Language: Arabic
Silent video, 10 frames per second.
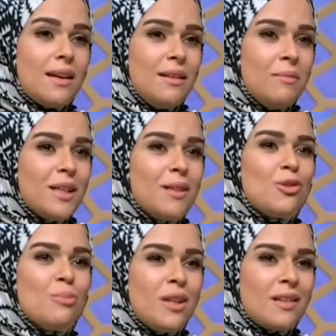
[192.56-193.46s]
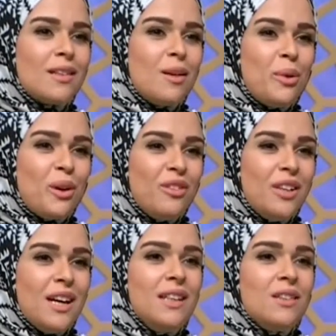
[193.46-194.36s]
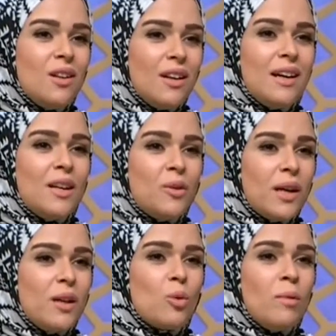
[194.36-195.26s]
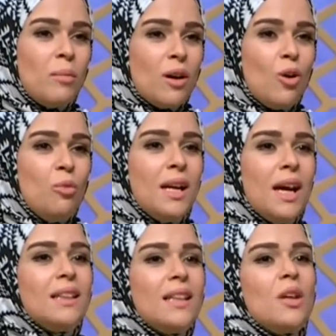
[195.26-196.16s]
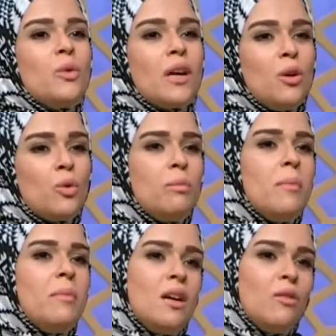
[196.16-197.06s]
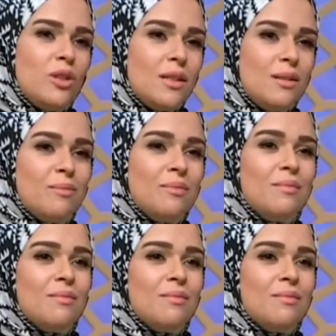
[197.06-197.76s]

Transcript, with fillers: لكن أيوة. يمكن مش بنتدبر فيها ان الله لا يغير ما بقوم حتى يغيروا ما بانفسهم